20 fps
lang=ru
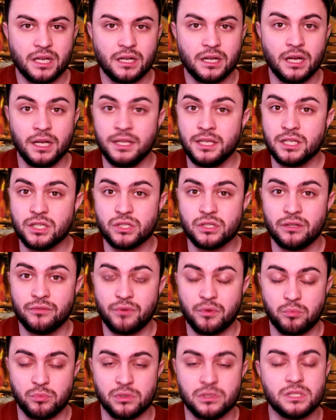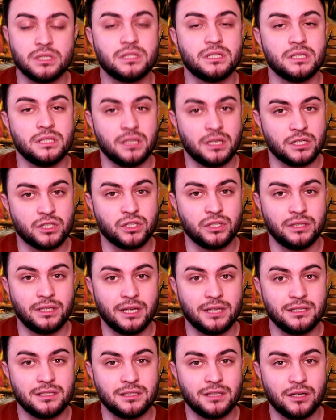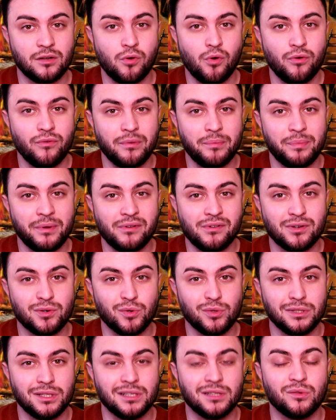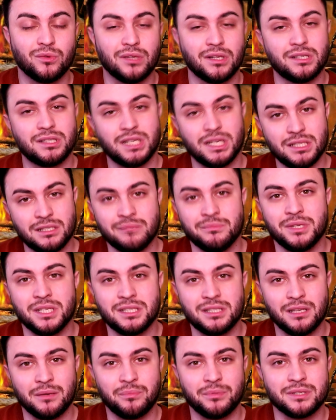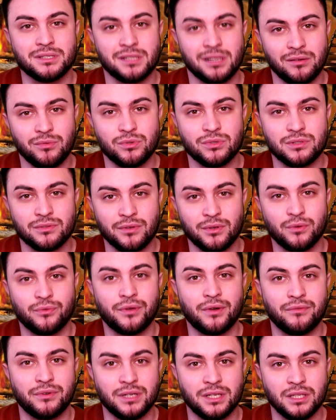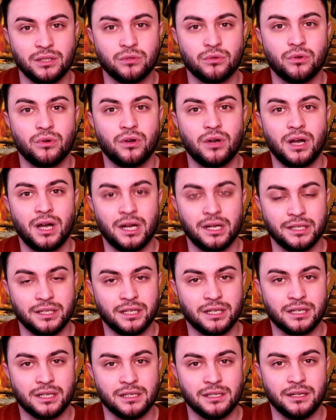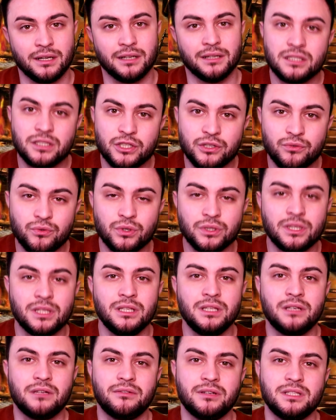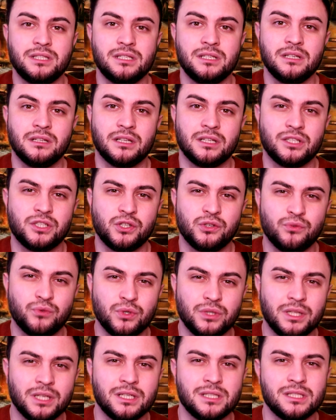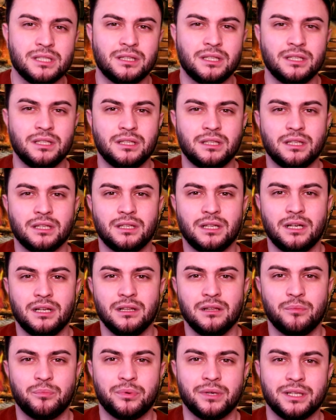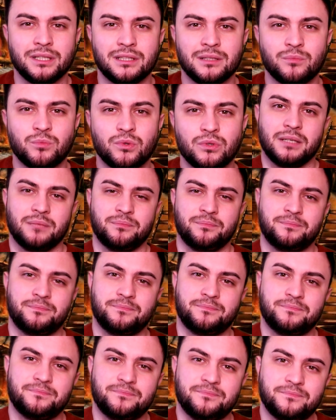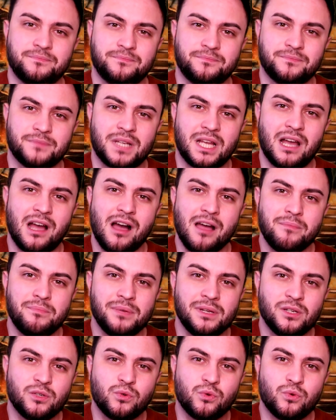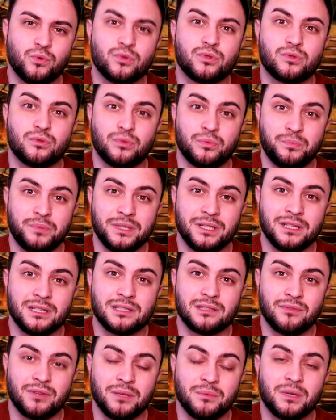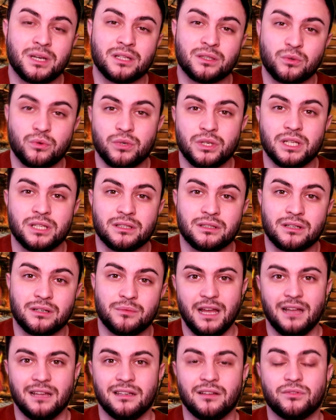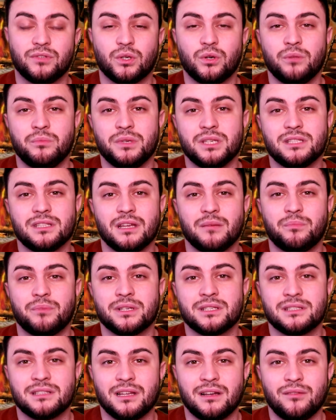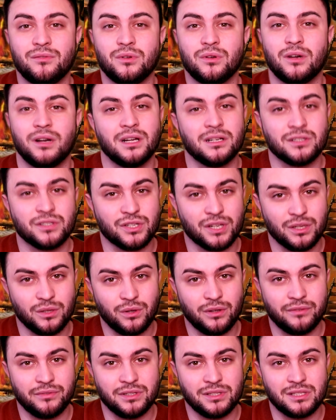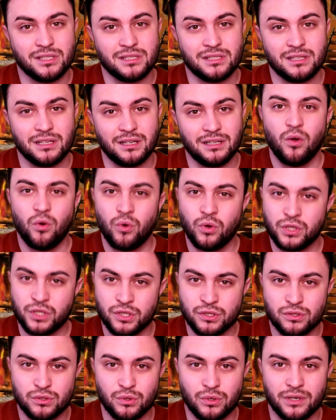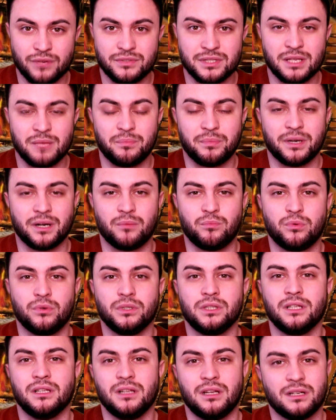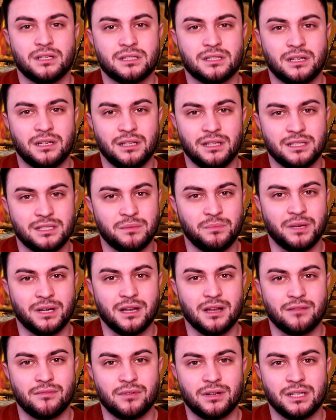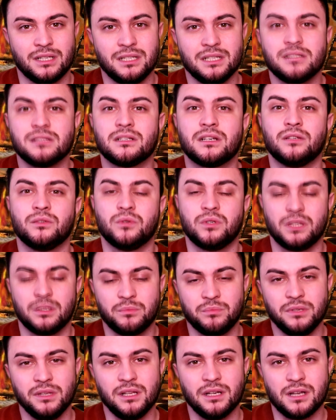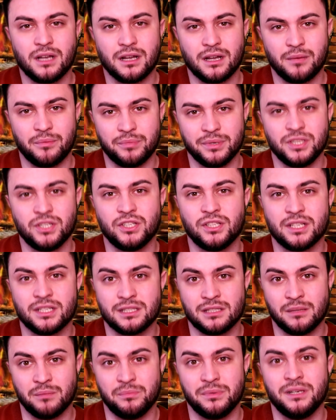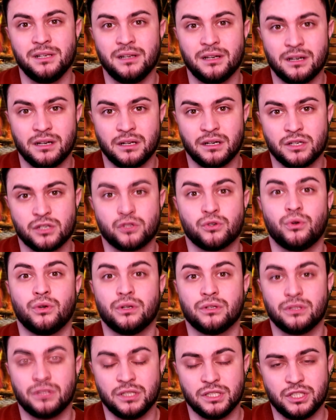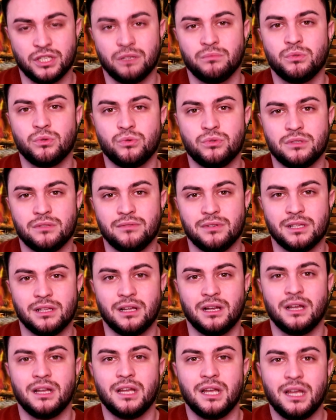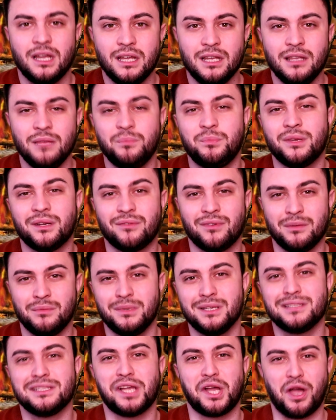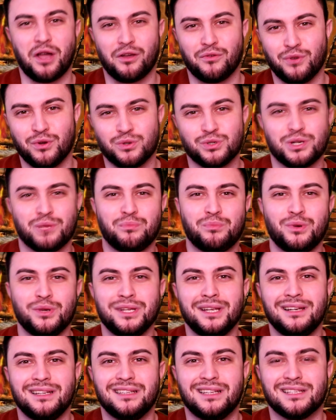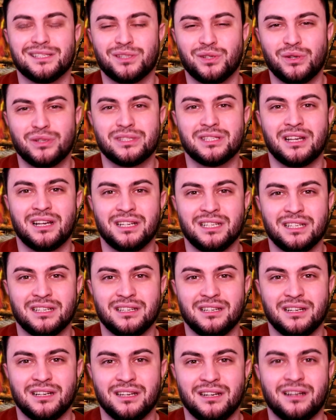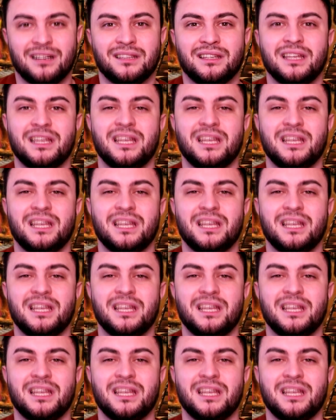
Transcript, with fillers: Конечно, вы будете не ожидать такого поворота, но на третьем месте я поставлю свою фаворитку Ани Аганян. Чего-то не хватило, чего-то где-то не додала, поэтому м-м, капельку уступила своим конкуренткам. На второе место я поставлю Анжелу Аветисян. Очень здоровски поработала, раскрыла себя как вокалистка, но это было, как обычно, стабильно хорошо, ничем не удивило. И первое место, как вы уже поняли, достается Ане Григорян.